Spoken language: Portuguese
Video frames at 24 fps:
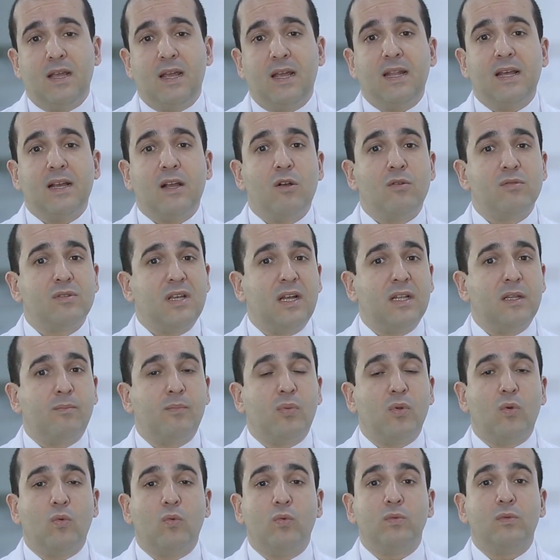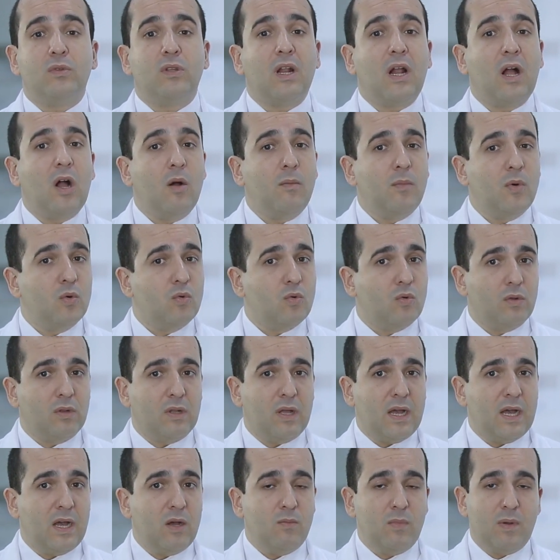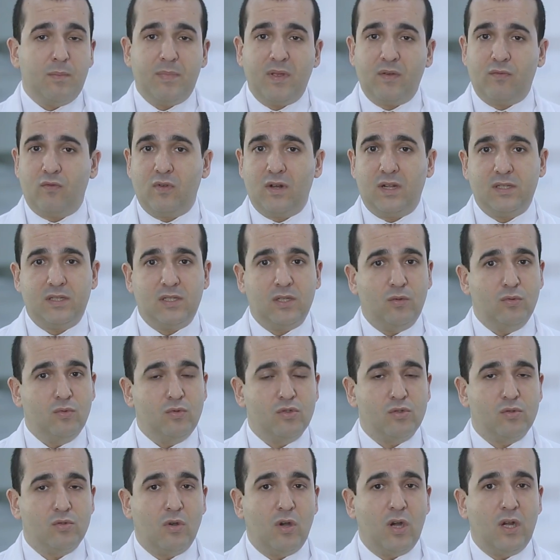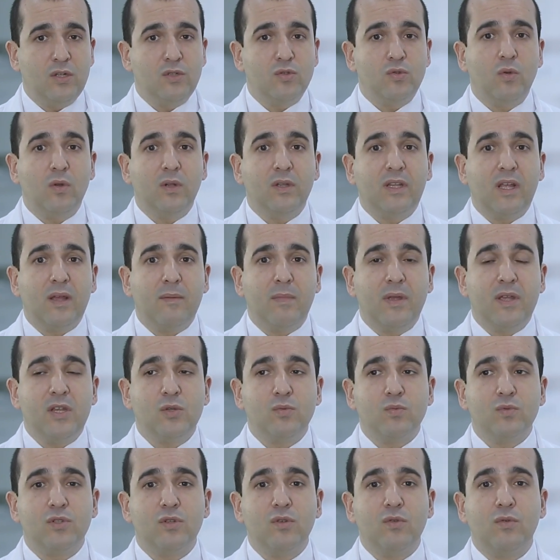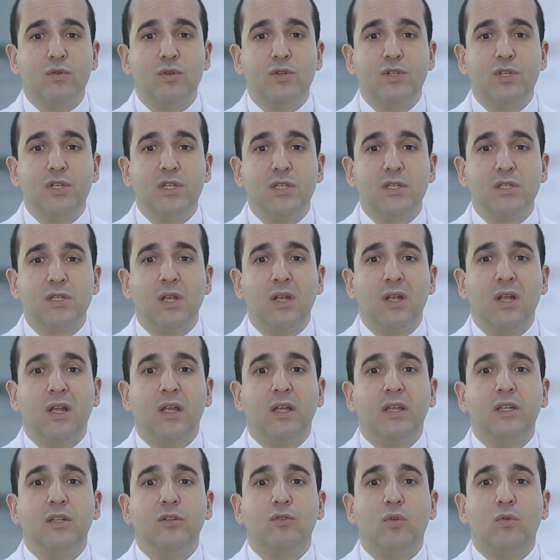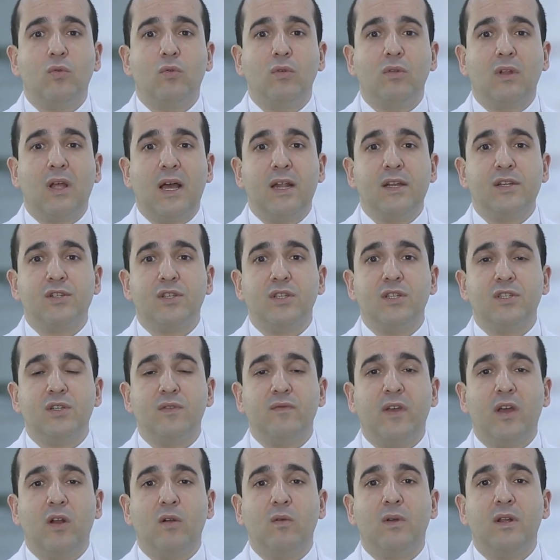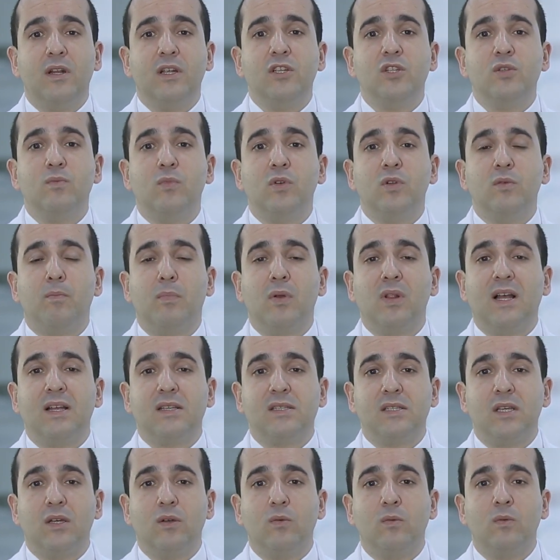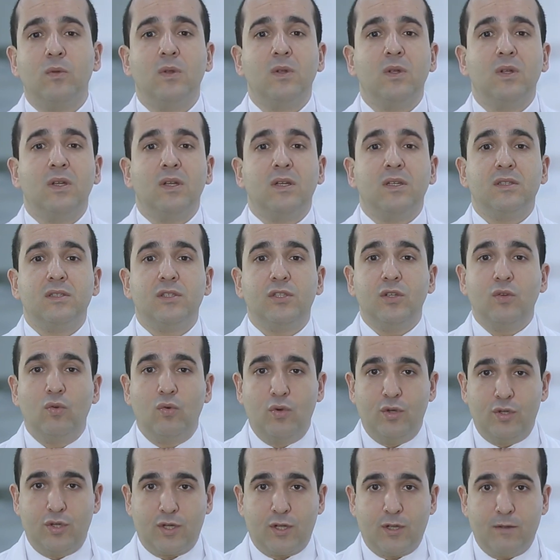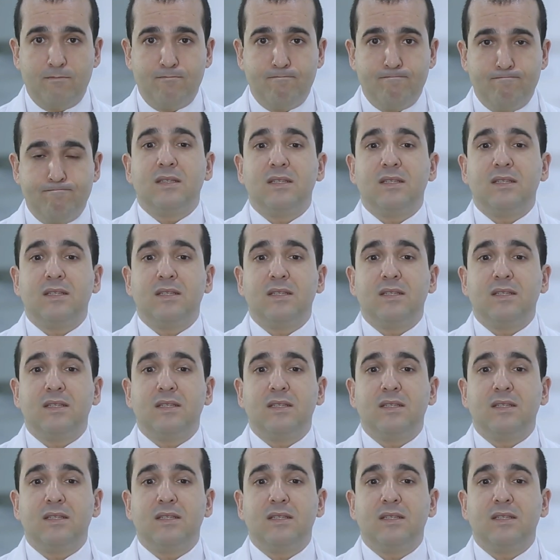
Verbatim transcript: Ela é causada por algum trauma ocular, uma perfuração dos olhos ou até mesmo cirurgias intraoculares que tiveram grande manipulação cirúrgica.